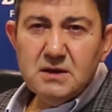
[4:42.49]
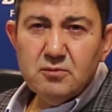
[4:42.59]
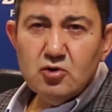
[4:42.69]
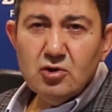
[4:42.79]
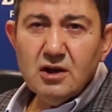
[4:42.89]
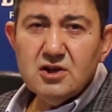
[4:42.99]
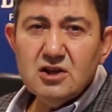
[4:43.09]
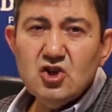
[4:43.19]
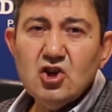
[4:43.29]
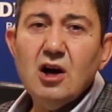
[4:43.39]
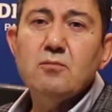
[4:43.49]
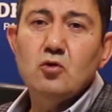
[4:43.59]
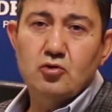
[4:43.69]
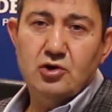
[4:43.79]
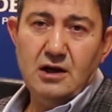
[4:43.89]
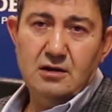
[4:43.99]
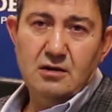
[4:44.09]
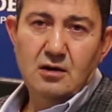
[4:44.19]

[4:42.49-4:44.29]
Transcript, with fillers: bir buçuk yıl içinde çıkan bir ülke.